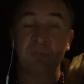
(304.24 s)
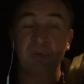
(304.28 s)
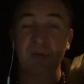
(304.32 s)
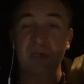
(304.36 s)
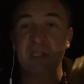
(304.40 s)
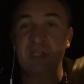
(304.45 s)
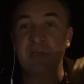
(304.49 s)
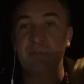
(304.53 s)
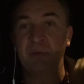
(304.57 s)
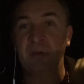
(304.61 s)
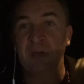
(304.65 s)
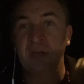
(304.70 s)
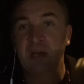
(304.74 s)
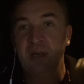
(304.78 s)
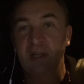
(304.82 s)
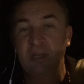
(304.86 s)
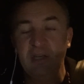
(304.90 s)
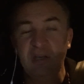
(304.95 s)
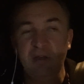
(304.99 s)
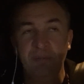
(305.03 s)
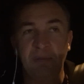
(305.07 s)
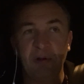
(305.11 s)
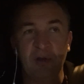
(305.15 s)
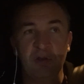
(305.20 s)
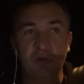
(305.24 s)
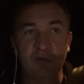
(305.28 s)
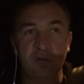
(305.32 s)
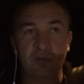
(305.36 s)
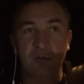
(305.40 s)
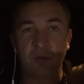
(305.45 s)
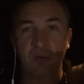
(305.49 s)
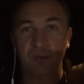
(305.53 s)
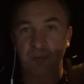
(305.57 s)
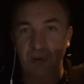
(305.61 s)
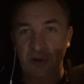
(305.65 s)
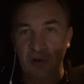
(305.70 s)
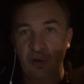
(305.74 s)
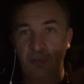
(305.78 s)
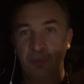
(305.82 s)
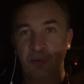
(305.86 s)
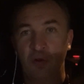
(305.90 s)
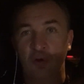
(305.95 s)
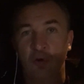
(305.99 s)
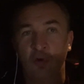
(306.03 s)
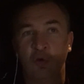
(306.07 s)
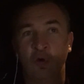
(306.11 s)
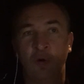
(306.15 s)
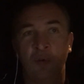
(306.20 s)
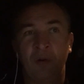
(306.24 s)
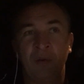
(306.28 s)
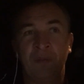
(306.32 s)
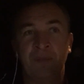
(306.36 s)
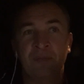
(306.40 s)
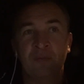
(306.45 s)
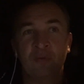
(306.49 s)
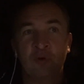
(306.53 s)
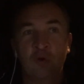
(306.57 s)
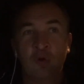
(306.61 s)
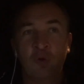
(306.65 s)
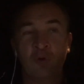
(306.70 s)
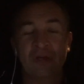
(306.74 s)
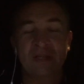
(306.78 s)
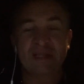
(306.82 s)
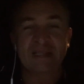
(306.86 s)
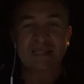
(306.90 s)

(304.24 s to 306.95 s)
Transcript: в принципе, и пойдет, пойдет по-другому. То же